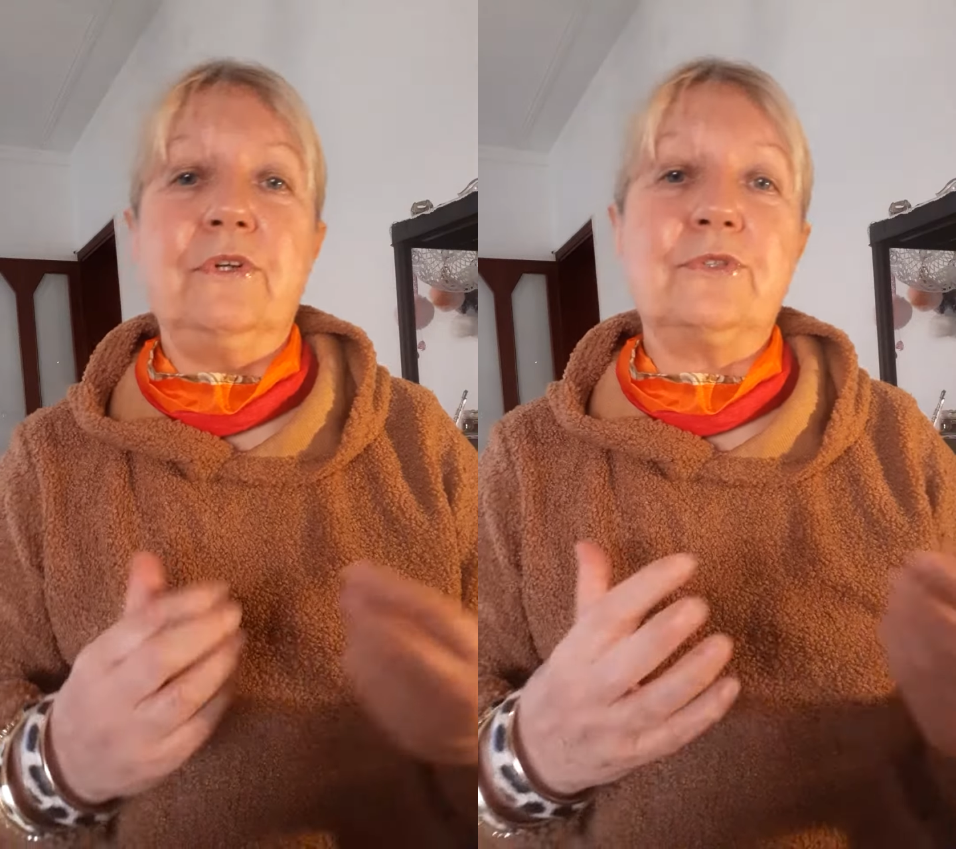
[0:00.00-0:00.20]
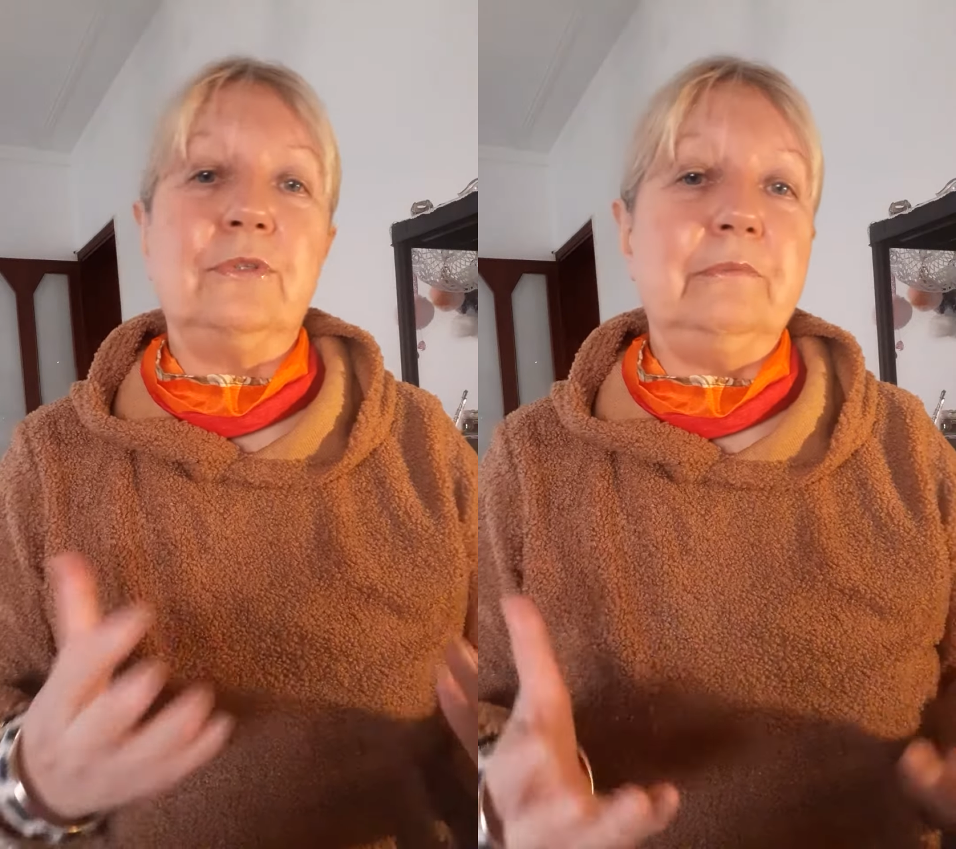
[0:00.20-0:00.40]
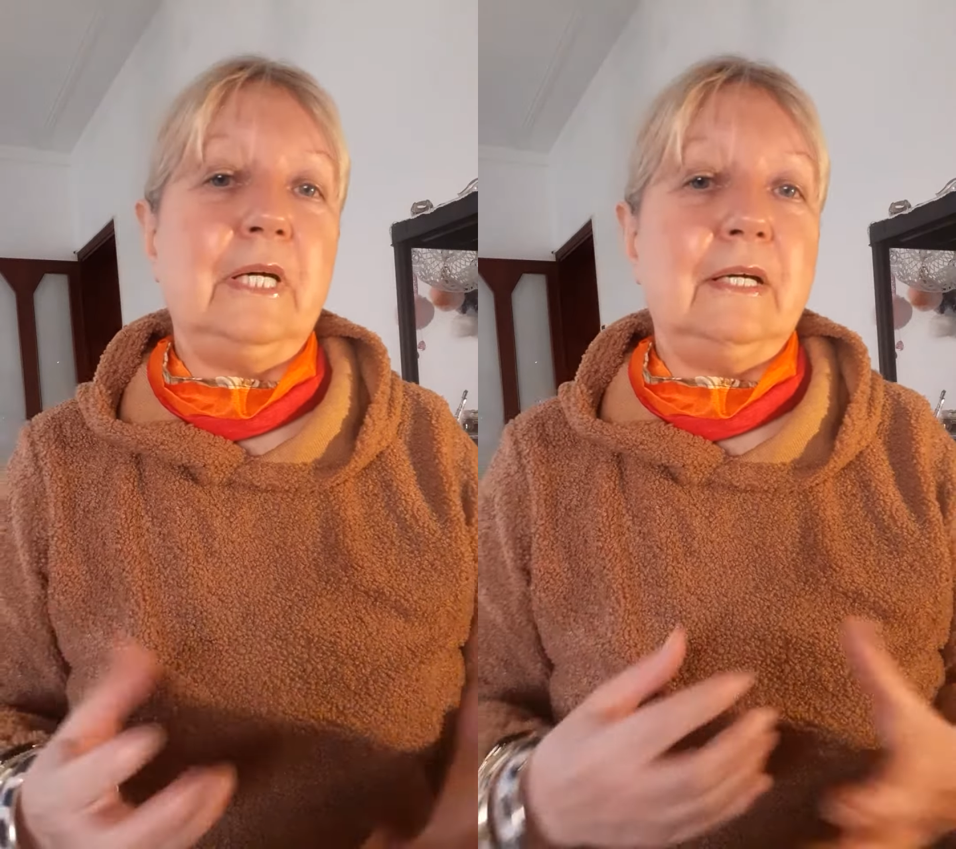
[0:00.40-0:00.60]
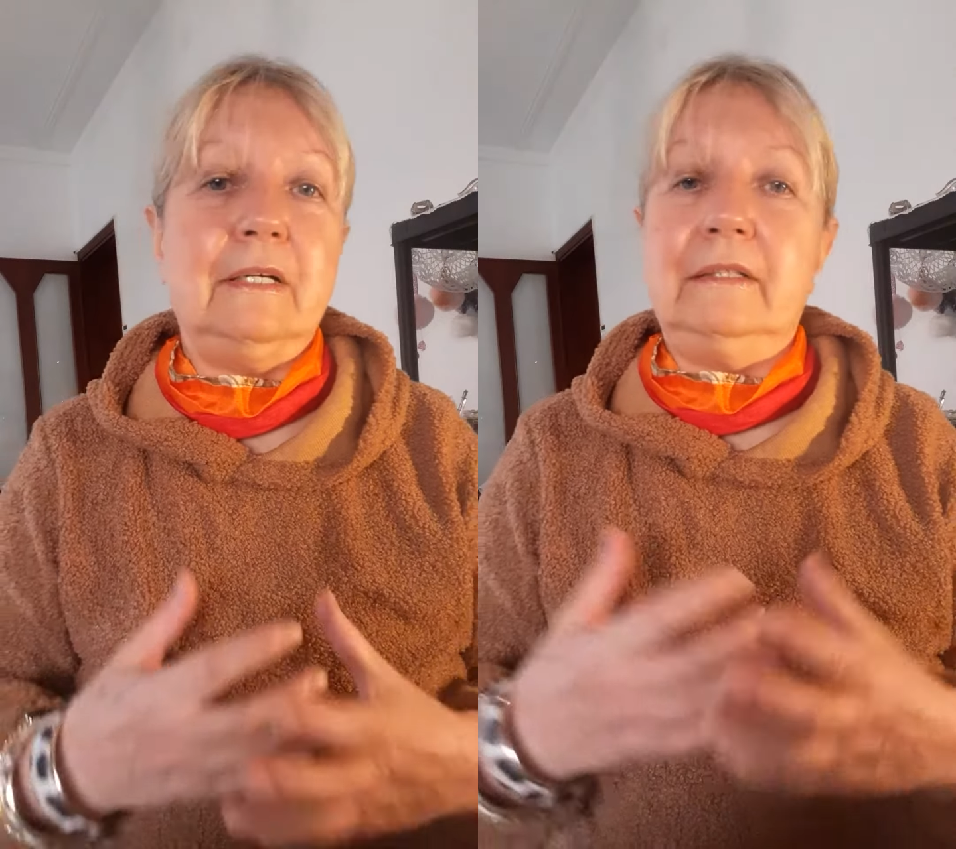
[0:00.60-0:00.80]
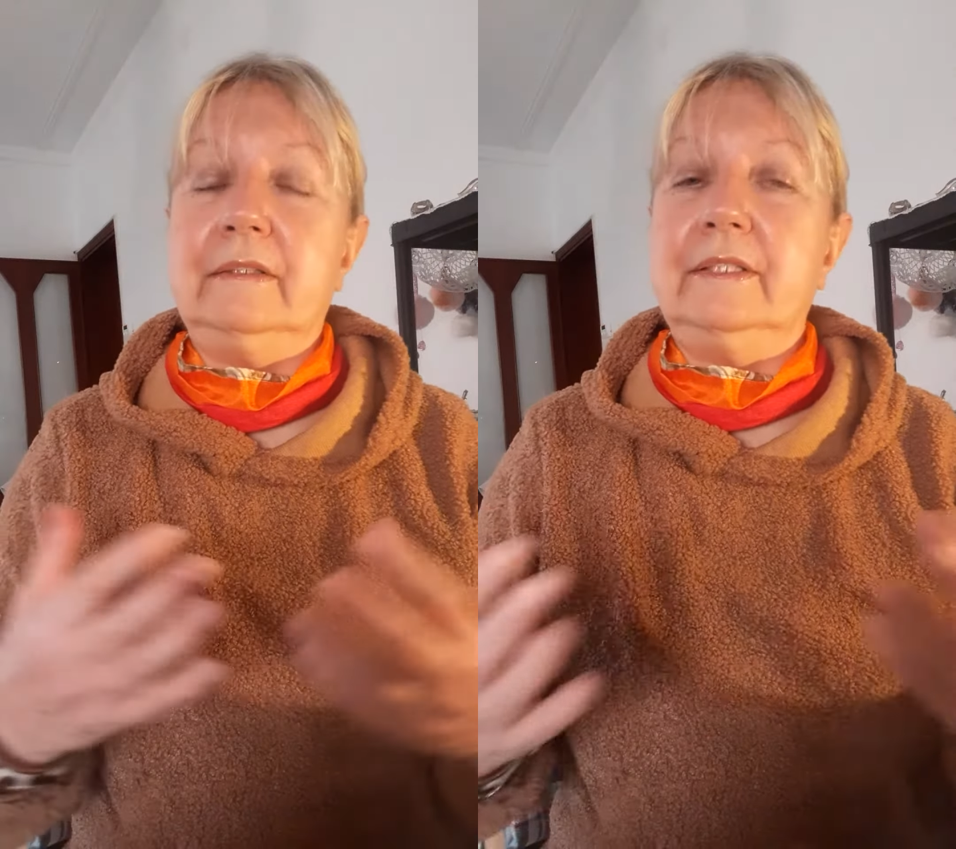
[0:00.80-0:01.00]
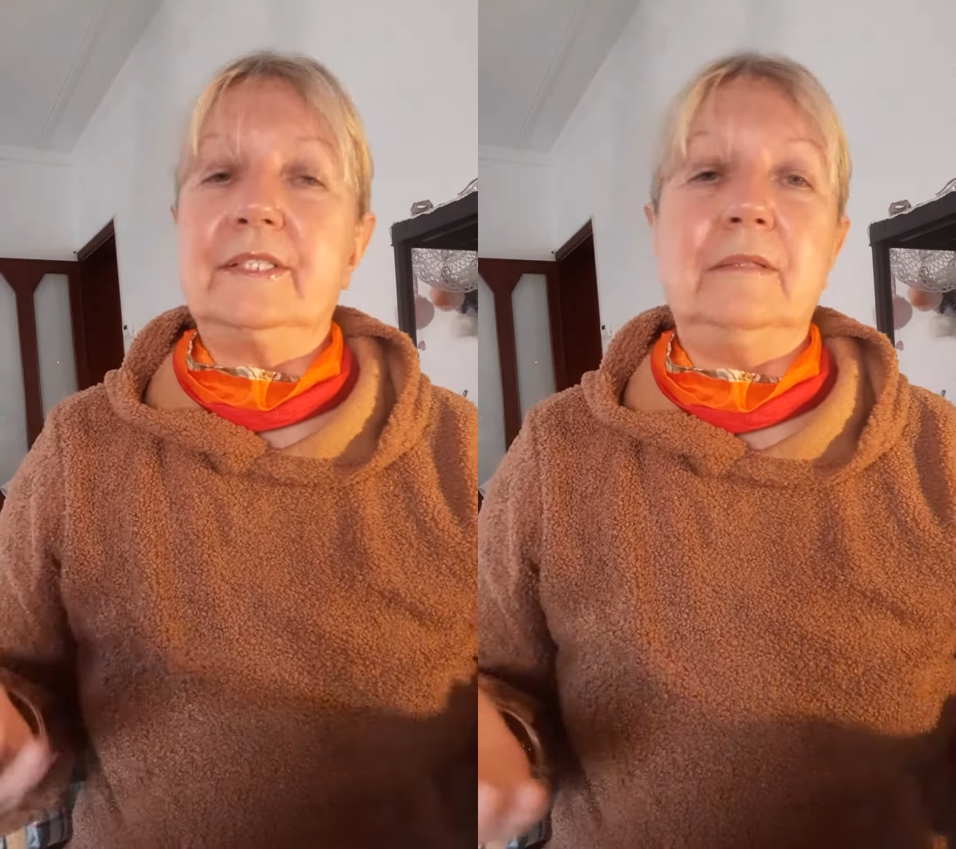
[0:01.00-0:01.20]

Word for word: insomma è